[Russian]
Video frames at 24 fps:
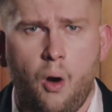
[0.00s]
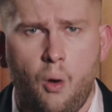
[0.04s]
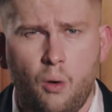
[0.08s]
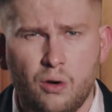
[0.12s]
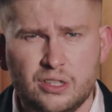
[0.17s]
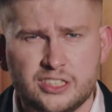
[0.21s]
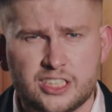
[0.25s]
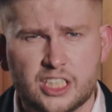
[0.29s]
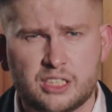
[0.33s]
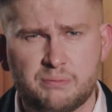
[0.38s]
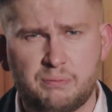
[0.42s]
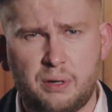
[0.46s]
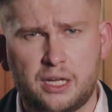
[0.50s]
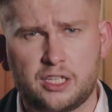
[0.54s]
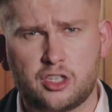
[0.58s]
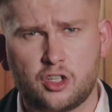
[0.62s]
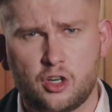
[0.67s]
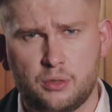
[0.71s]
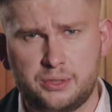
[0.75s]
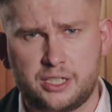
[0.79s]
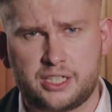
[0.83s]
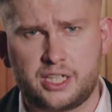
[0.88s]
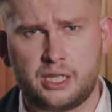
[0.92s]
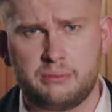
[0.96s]
Он от
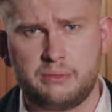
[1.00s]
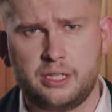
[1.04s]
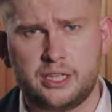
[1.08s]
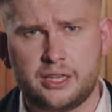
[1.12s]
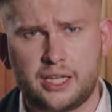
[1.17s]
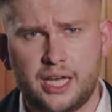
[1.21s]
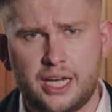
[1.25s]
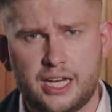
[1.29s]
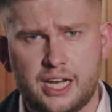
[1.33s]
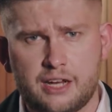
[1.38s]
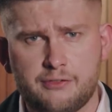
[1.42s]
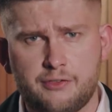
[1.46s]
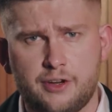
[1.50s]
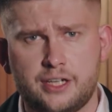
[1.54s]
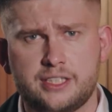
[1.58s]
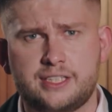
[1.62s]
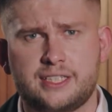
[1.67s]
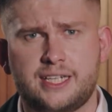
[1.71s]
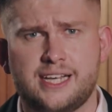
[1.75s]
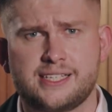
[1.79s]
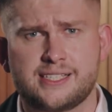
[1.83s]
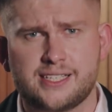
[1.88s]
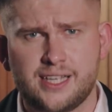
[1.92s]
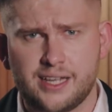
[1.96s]
подробных комментариев
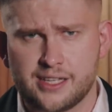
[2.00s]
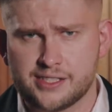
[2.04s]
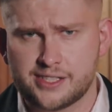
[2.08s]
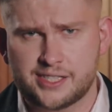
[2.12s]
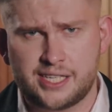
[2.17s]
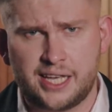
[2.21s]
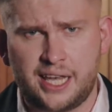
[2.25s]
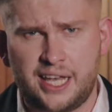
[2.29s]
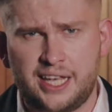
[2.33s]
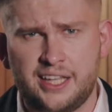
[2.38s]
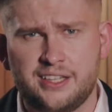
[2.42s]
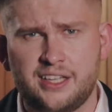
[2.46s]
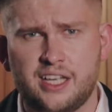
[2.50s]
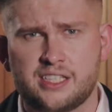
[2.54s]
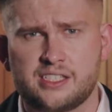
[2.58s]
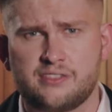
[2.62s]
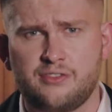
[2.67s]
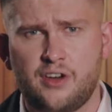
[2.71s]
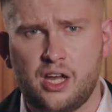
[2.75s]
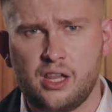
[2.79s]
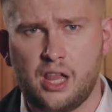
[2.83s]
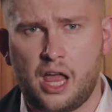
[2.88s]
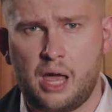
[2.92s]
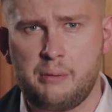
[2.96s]
отказался и
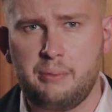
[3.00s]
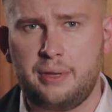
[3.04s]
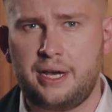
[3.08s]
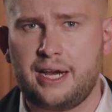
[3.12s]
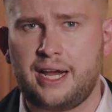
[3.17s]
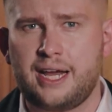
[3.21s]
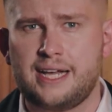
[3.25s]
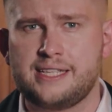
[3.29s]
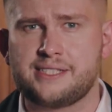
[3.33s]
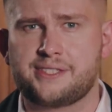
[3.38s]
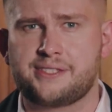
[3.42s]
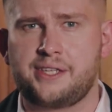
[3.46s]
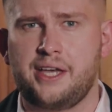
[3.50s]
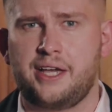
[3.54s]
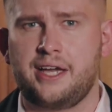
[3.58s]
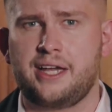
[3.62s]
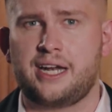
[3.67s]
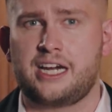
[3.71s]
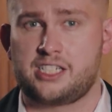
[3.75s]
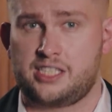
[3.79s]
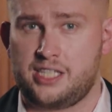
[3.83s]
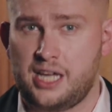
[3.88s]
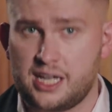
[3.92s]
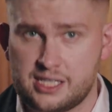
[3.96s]
назвал американское
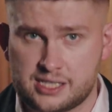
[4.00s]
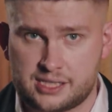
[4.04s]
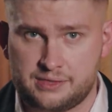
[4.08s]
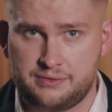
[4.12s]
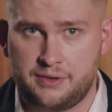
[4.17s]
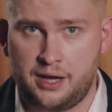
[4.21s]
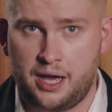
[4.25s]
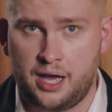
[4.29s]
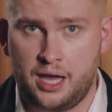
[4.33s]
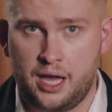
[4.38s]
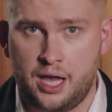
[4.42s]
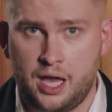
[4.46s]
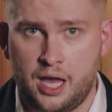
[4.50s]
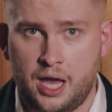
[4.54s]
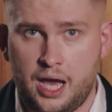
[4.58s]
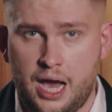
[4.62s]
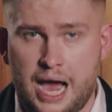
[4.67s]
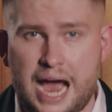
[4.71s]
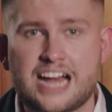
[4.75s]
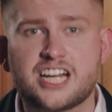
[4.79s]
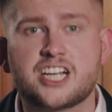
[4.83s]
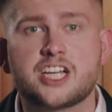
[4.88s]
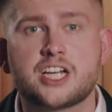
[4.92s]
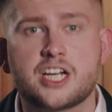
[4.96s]
гражданство
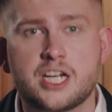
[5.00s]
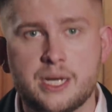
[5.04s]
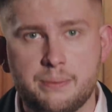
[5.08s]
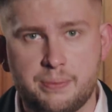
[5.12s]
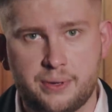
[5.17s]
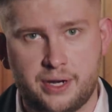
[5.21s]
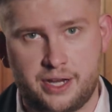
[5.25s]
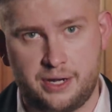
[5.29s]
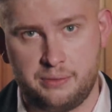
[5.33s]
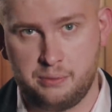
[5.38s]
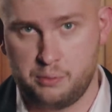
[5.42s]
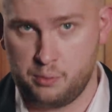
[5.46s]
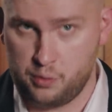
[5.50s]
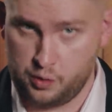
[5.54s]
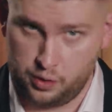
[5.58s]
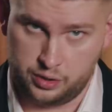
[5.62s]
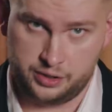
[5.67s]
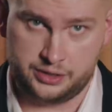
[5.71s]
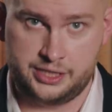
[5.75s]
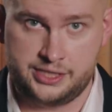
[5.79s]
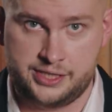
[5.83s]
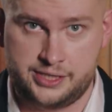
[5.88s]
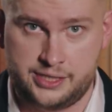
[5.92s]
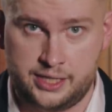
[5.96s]
ошибкой
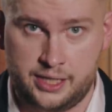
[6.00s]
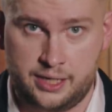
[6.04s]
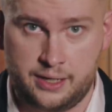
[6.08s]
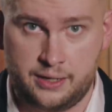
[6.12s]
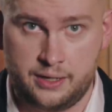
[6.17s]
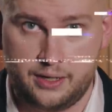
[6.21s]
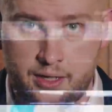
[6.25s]
молодости.